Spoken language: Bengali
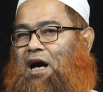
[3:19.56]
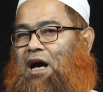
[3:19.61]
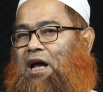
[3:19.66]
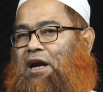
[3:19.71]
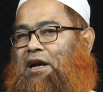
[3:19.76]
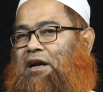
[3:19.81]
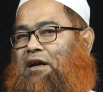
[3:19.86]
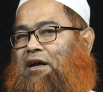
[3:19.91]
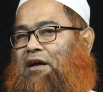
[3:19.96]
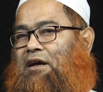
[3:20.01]
আর
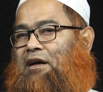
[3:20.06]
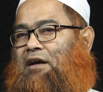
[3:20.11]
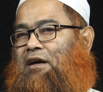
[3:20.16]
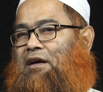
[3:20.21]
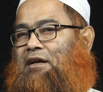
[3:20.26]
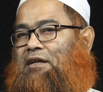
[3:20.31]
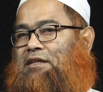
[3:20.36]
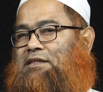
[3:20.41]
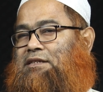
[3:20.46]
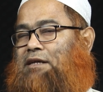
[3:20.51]

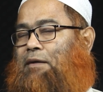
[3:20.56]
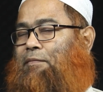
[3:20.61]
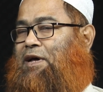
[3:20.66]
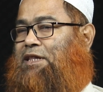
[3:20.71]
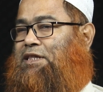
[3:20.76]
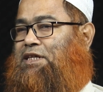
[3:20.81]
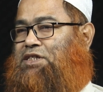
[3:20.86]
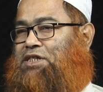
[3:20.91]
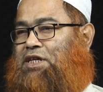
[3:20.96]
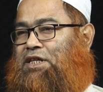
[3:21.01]

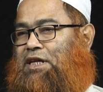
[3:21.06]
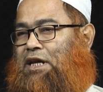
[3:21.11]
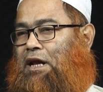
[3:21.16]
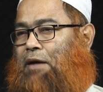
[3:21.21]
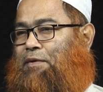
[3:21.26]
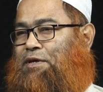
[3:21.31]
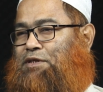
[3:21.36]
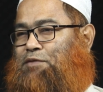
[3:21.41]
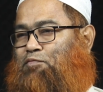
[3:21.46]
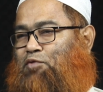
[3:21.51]
জামাতের সাথে
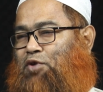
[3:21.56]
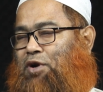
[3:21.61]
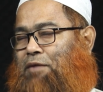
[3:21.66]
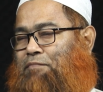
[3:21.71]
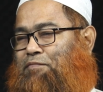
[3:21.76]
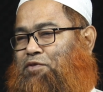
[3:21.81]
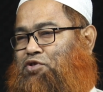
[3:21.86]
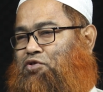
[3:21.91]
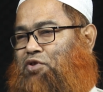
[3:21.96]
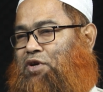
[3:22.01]
নামাজ পড়ার
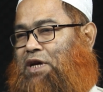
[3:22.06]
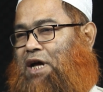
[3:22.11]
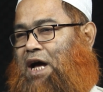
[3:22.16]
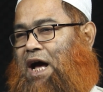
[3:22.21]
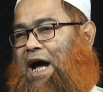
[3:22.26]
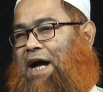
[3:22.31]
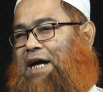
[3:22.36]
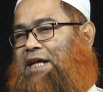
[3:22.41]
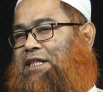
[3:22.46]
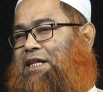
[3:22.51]
বিষয়টা
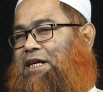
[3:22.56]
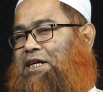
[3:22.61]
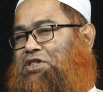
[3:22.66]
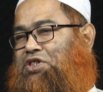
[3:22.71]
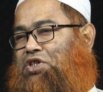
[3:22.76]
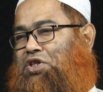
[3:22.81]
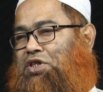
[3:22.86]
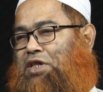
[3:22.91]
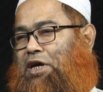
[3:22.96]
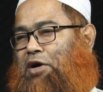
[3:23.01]
আগে থেকে
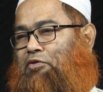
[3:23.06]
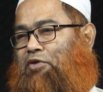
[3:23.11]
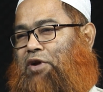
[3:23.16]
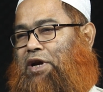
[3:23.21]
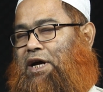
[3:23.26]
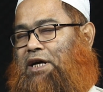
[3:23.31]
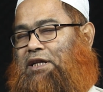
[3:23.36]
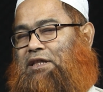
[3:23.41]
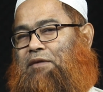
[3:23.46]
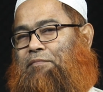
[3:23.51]
চিন্তা করে
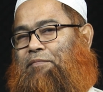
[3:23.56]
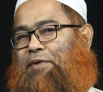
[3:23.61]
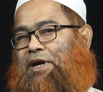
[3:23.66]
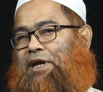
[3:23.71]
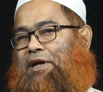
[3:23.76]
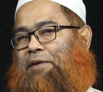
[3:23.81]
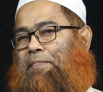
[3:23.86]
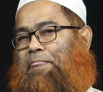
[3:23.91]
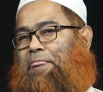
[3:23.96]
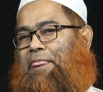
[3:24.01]
রাখতে
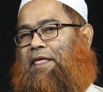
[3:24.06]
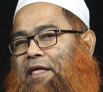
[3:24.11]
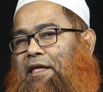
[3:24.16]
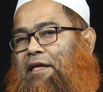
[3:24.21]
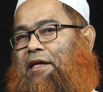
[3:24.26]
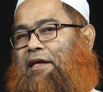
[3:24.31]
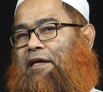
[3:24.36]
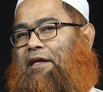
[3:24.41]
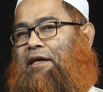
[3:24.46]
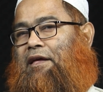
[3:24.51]
পারি
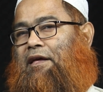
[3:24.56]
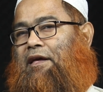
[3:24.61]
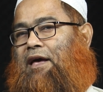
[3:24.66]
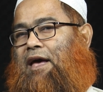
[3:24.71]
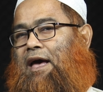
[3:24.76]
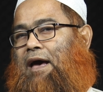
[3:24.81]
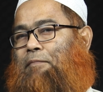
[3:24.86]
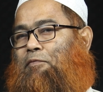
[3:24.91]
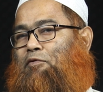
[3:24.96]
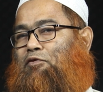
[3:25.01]

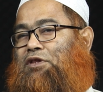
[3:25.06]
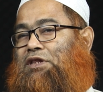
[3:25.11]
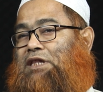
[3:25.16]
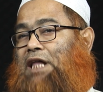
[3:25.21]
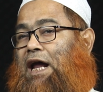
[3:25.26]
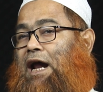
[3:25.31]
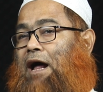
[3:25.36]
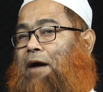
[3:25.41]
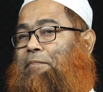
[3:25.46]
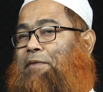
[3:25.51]
এবং
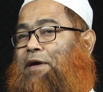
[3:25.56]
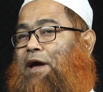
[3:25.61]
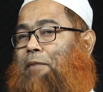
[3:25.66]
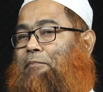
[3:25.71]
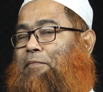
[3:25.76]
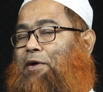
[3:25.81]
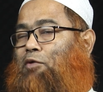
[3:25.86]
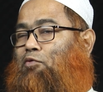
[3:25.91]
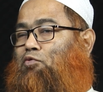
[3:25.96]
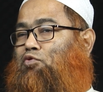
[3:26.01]
তারাবি
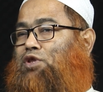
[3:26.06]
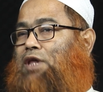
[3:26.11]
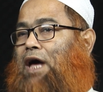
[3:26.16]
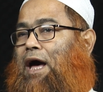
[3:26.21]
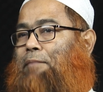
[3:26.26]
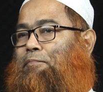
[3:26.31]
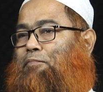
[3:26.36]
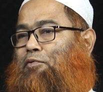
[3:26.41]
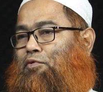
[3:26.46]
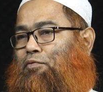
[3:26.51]
আমরা
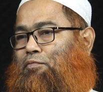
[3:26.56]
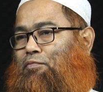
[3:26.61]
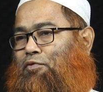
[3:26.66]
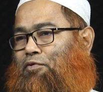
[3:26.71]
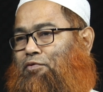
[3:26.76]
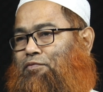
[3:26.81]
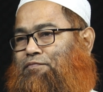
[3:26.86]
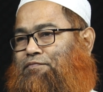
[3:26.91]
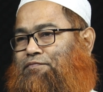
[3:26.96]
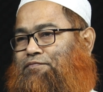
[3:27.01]
কোথায় পড়ব
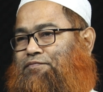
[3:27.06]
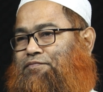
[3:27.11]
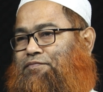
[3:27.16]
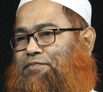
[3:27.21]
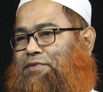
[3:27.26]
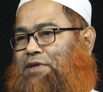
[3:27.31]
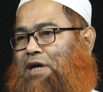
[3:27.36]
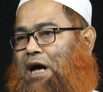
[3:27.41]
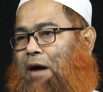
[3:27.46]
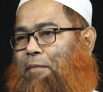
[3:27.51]

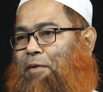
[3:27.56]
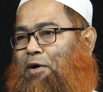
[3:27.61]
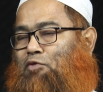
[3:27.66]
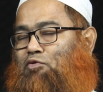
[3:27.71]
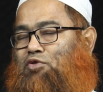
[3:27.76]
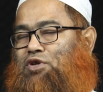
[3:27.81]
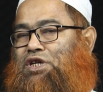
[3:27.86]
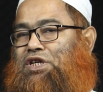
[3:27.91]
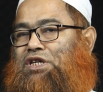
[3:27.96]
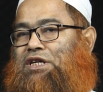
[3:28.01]
আমার
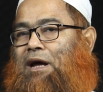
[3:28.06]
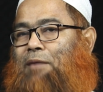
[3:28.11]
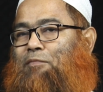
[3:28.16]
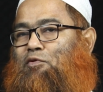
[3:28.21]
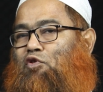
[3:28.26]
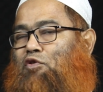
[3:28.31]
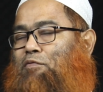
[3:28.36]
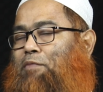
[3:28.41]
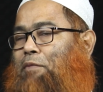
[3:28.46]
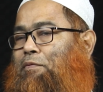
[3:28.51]
রুটিনটা আমি
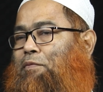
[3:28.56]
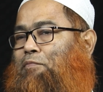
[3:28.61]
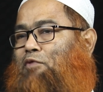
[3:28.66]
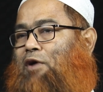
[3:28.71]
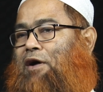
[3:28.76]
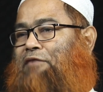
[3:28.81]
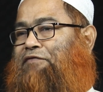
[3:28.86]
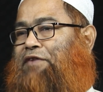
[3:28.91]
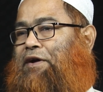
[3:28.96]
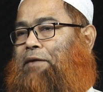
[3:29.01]
ওইভাবে
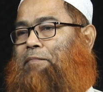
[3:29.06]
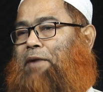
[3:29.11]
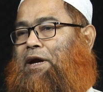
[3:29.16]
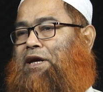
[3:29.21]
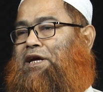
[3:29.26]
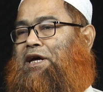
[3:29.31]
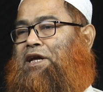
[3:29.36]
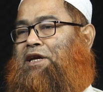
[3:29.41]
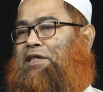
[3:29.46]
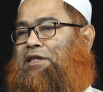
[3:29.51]
মোয়াফেক
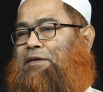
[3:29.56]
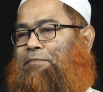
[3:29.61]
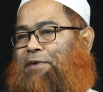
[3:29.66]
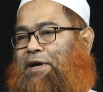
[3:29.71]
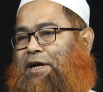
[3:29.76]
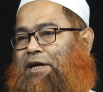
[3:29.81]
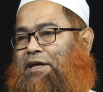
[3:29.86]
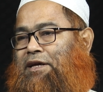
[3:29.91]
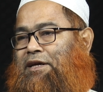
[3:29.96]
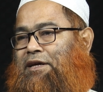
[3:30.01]
বানিয়ে নিতে
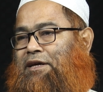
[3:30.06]
পারি